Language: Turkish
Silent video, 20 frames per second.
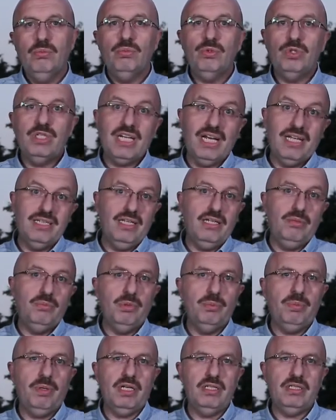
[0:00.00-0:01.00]
Bu iradenin
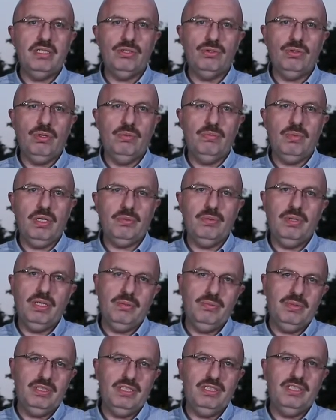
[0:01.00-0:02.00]
bir parçası olmak
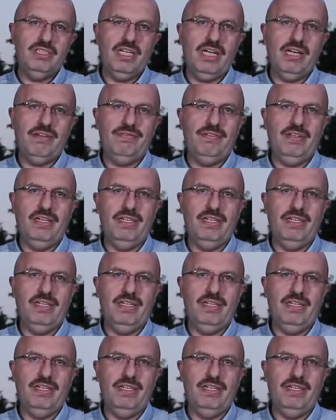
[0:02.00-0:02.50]
benim için şeref